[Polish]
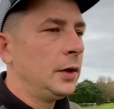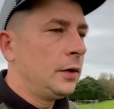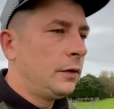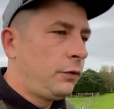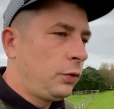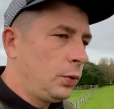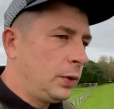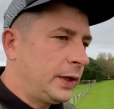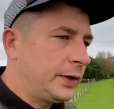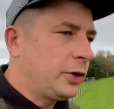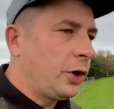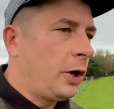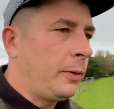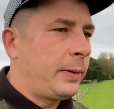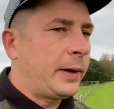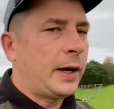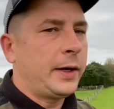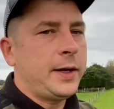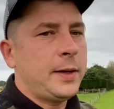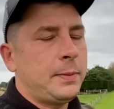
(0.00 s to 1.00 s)
W ogóle
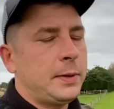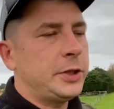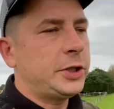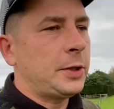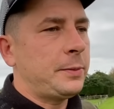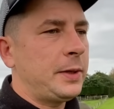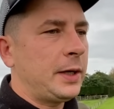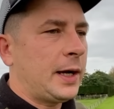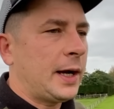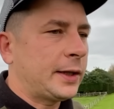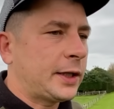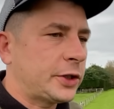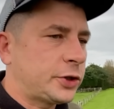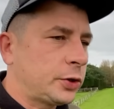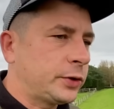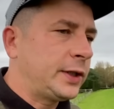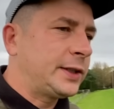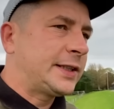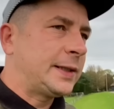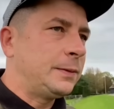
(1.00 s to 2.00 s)
dobra, nie będziemy gadać o
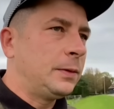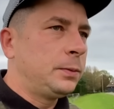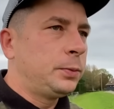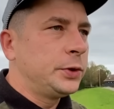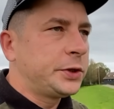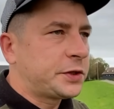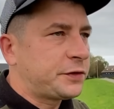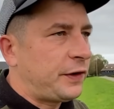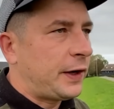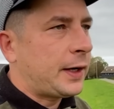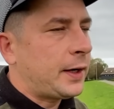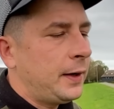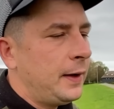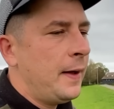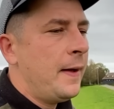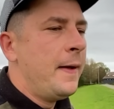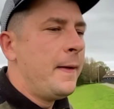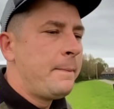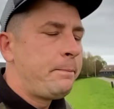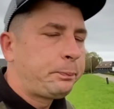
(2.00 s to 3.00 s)
tych samobójstwach,
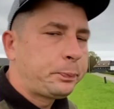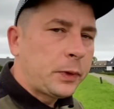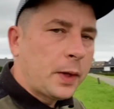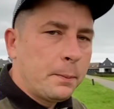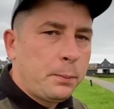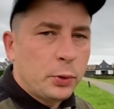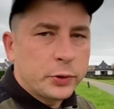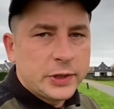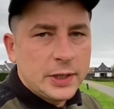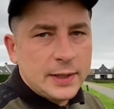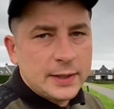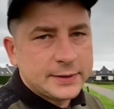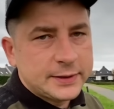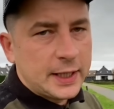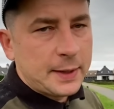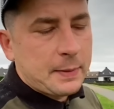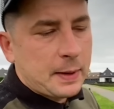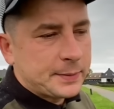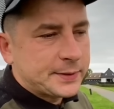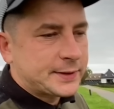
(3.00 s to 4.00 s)
bo tyle co ja
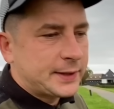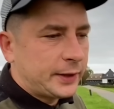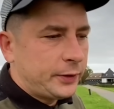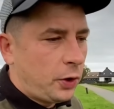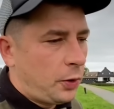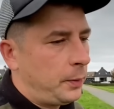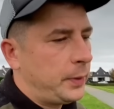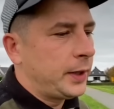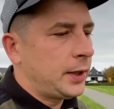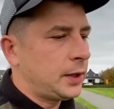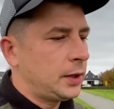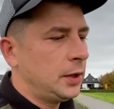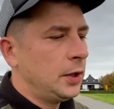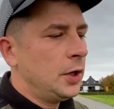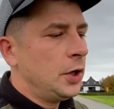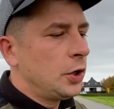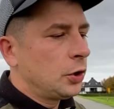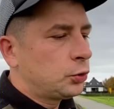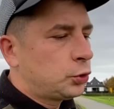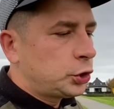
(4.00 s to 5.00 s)
mam znajomych,
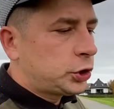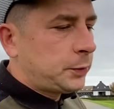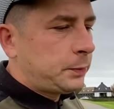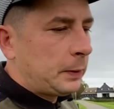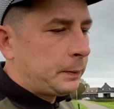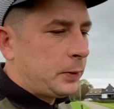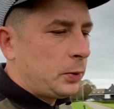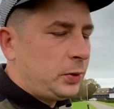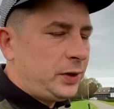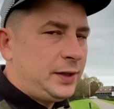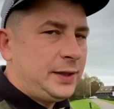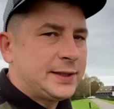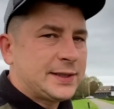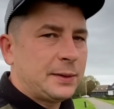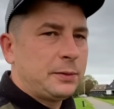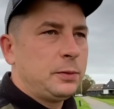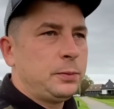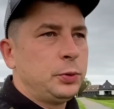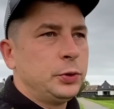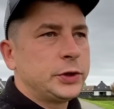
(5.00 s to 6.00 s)
którzy popełnili
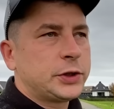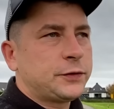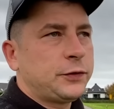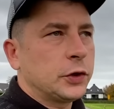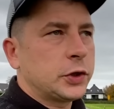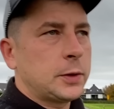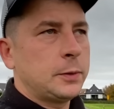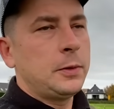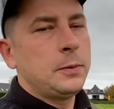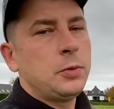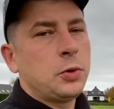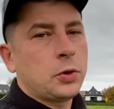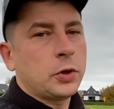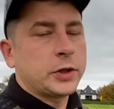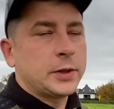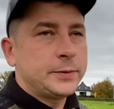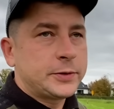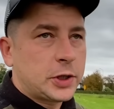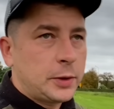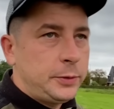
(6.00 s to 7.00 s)
samobójstwo, to bym mógł o
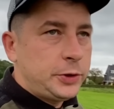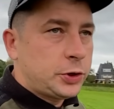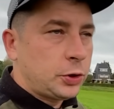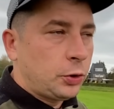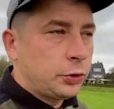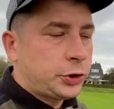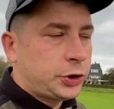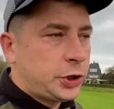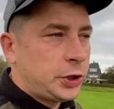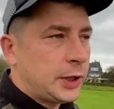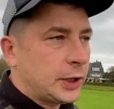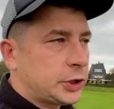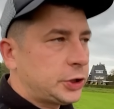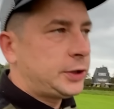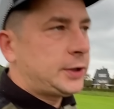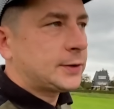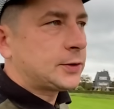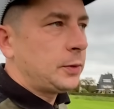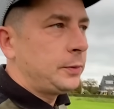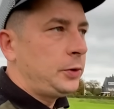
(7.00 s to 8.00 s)
tym zrobić odcinek
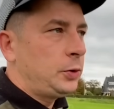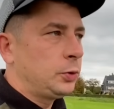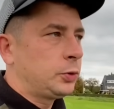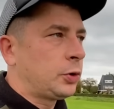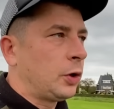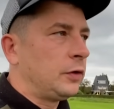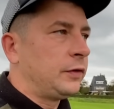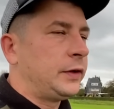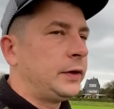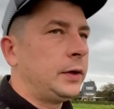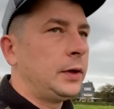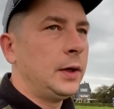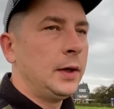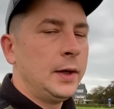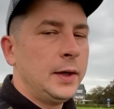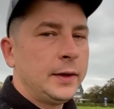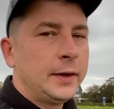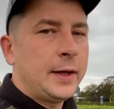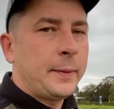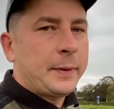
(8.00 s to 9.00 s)
30-minutowy.
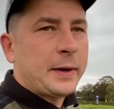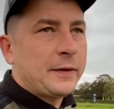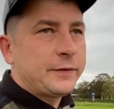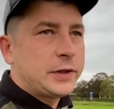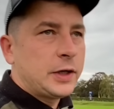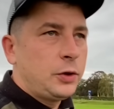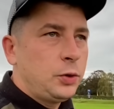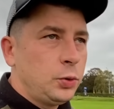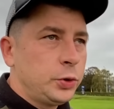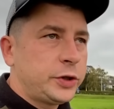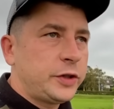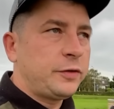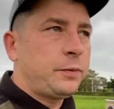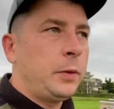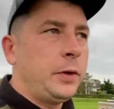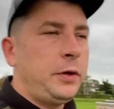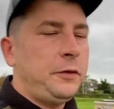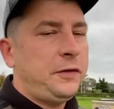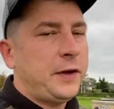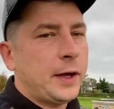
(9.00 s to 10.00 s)
Naprawdę, ludzie w
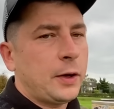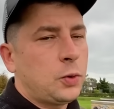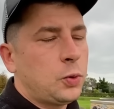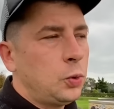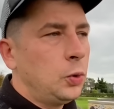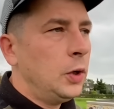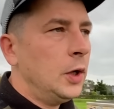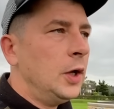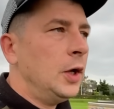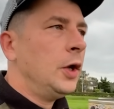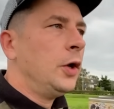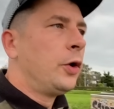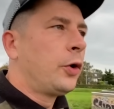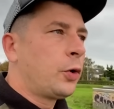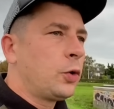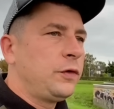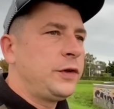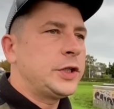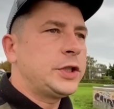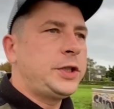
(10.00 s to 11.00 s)
moim wieku,
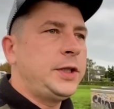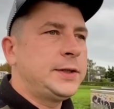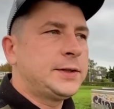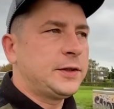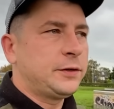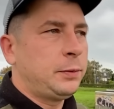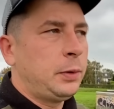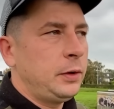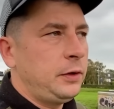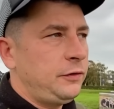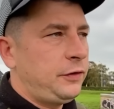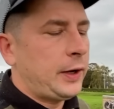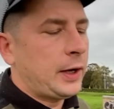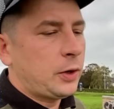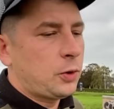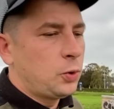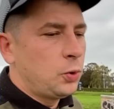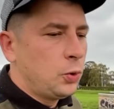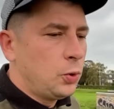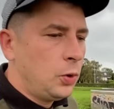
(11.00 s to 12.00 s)
rówieśnicy w moim
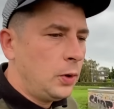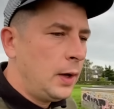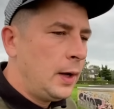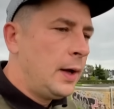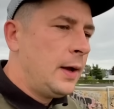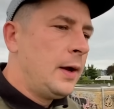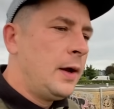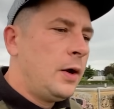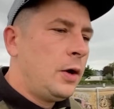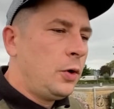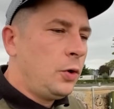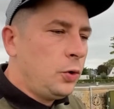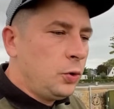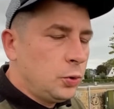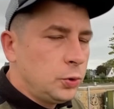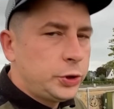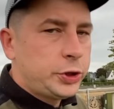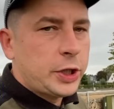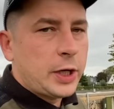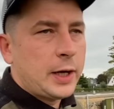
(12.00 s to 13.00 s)
wieku,
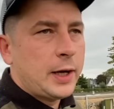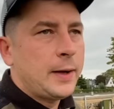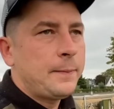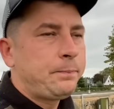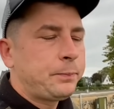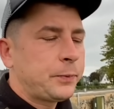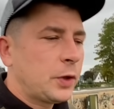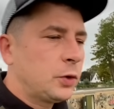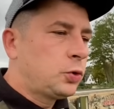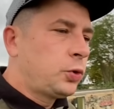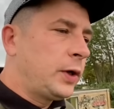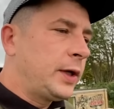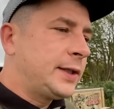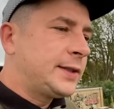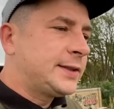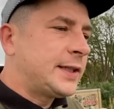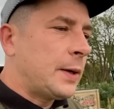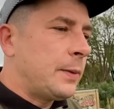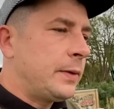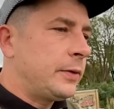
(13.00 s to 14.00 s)
ludzie, których
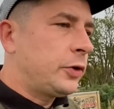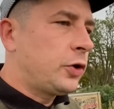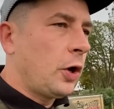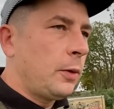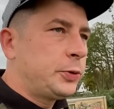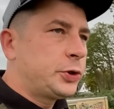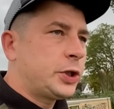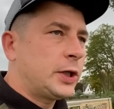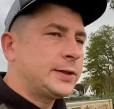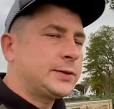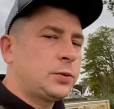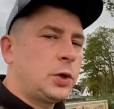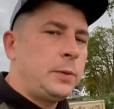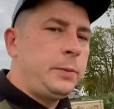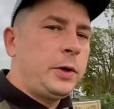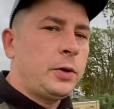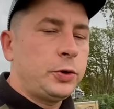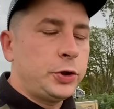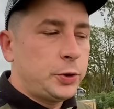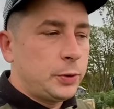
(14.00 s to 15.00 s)
znałem dobrze, z którymi
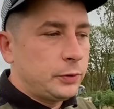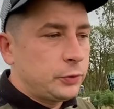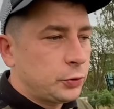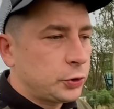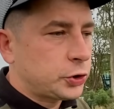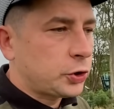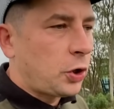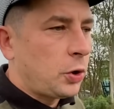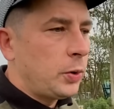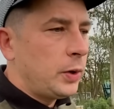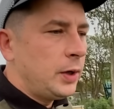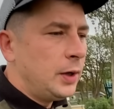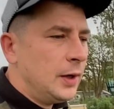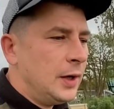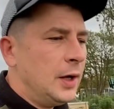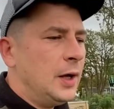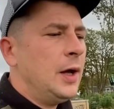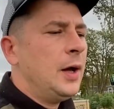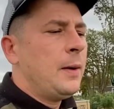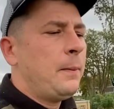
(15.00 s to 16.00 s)
chodziłem do szkoły,
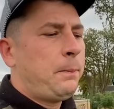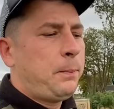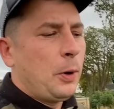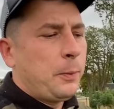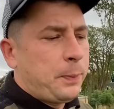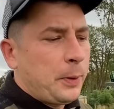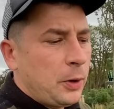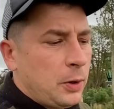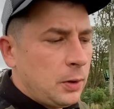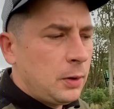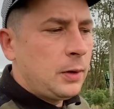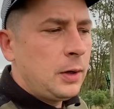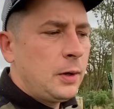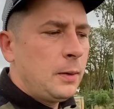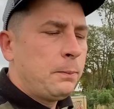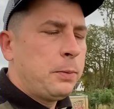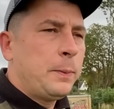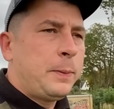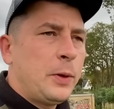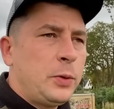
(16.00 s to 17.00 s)
popełnili
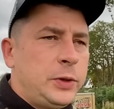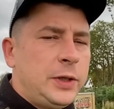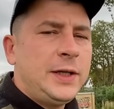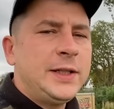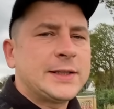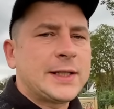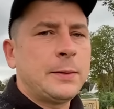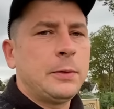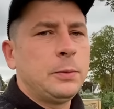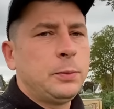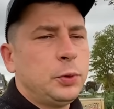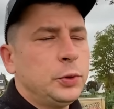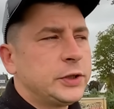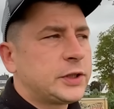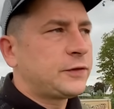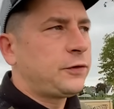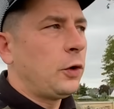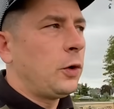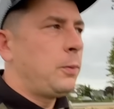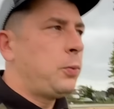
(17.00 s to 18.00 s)
popełnili
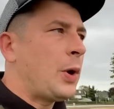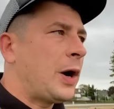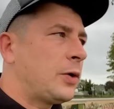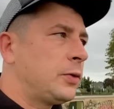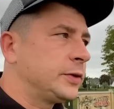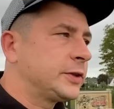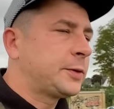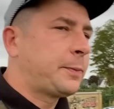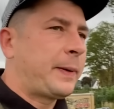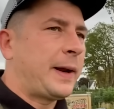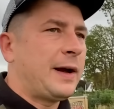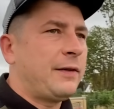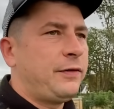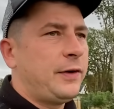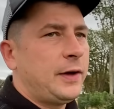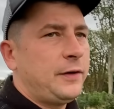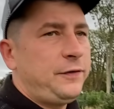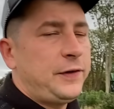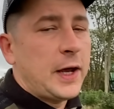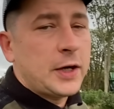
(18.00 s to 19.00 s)
samobójstwo, obłachną
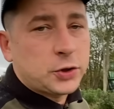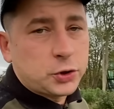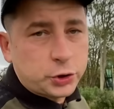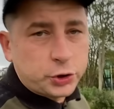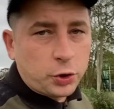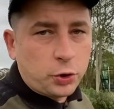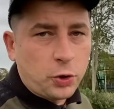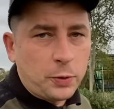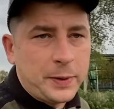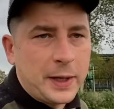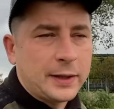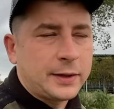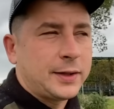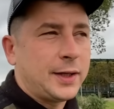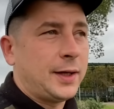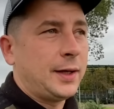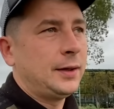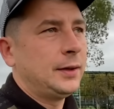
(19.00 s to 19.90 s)
sprawę, większość o kobietę.